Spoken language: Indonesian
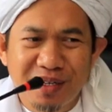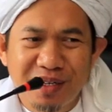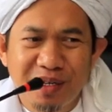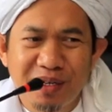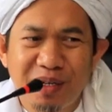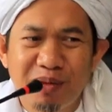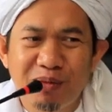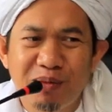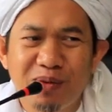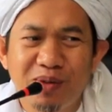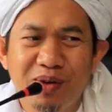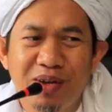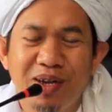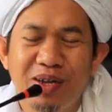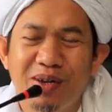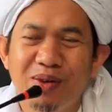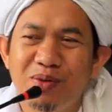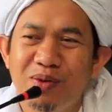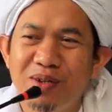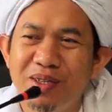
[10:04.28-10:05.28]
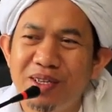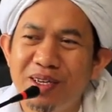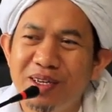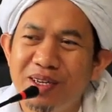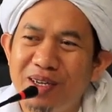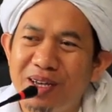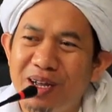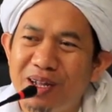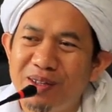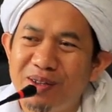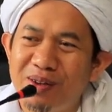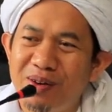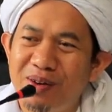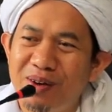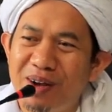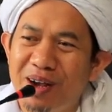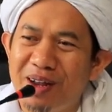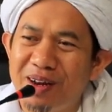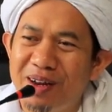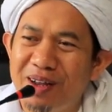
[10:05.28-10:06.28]
dibuka duitnya di
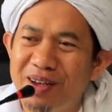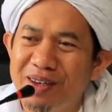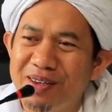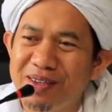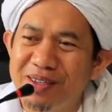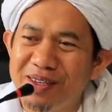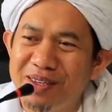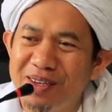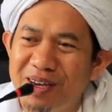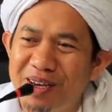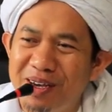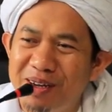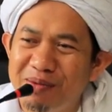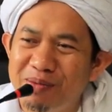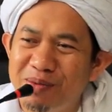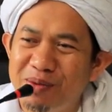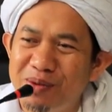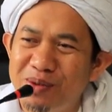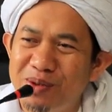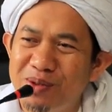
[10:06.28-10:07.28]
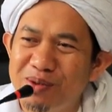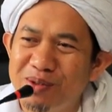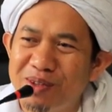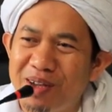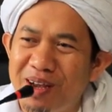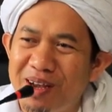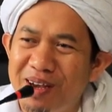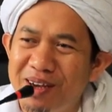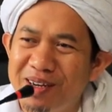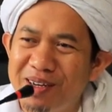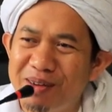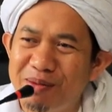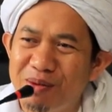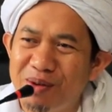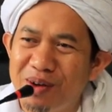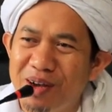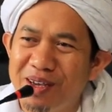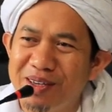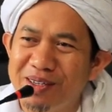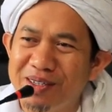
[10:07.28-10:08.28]
kantong ada sekian puluh juta,
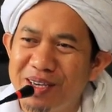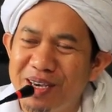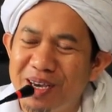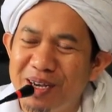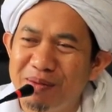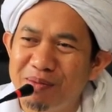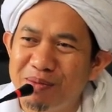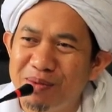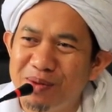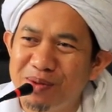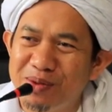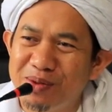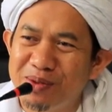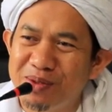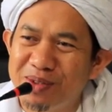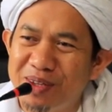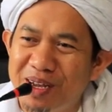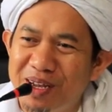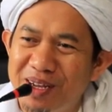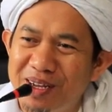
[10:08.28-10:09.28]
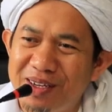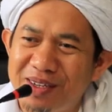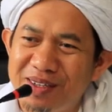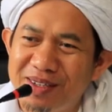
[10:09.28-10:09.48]
dibuka sekian puluh juta.